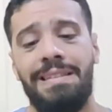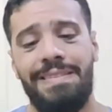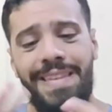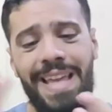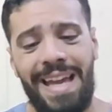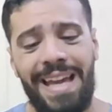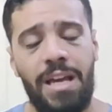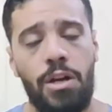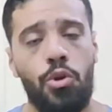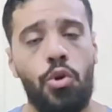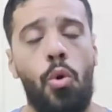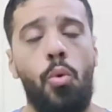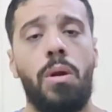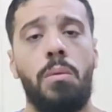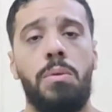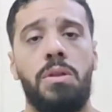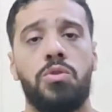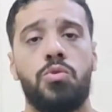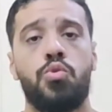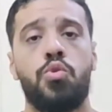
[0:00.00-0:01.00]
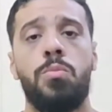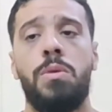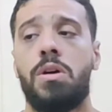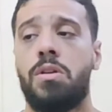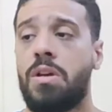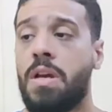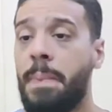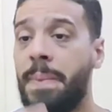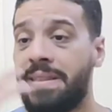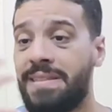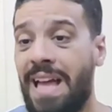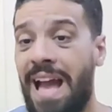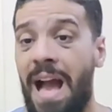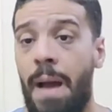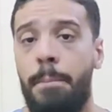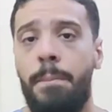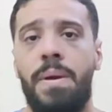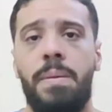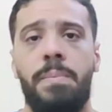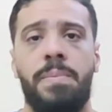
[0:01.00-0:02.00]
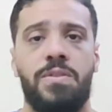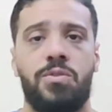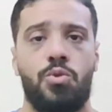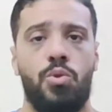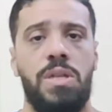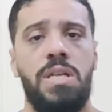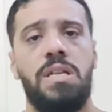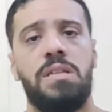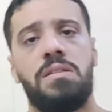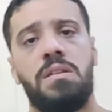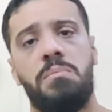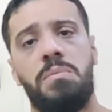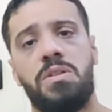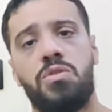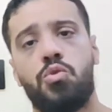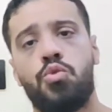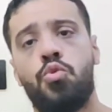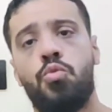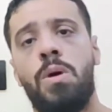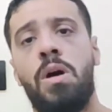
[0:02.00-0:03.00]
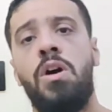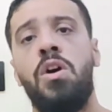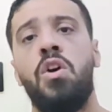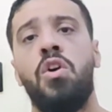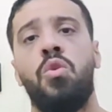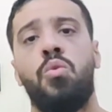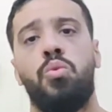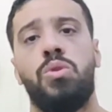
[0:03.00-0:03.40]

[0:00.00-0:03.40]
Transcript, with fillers: داخل جوه المنظومه الراجل بيتحمل مسؤوليه المنظومه